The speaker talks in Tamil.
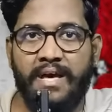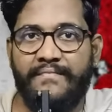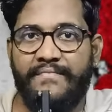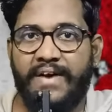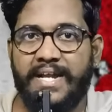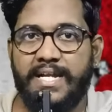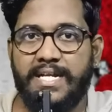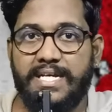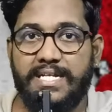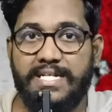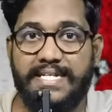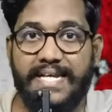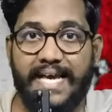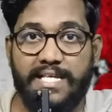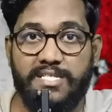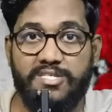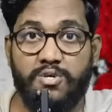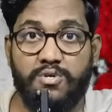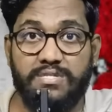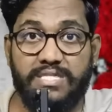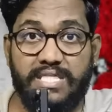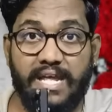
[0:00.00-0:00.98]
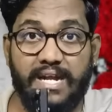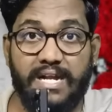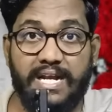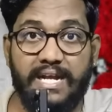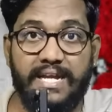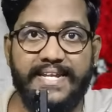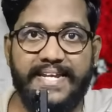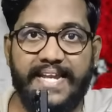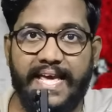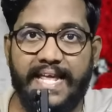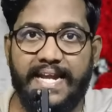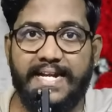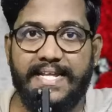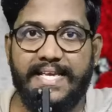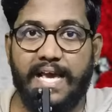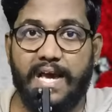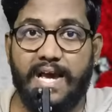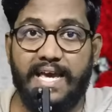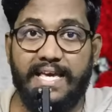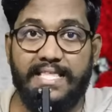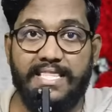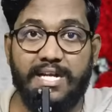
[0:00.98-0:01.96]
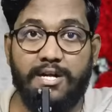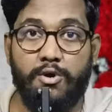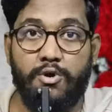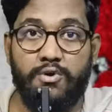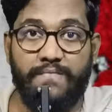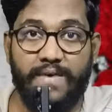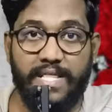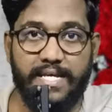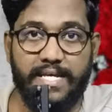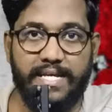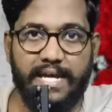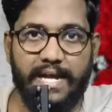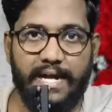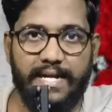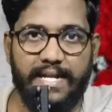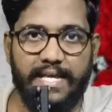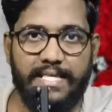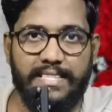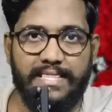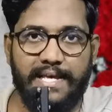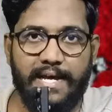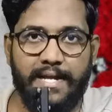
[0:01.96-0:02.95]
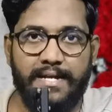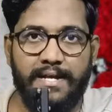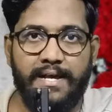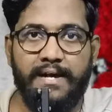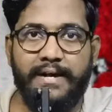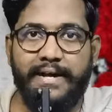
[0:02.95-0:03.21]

வருகின்ற அச்சுறுத்தல்களை நேரடியாக எதிர்கொள்வதற்காண்டியும் தான்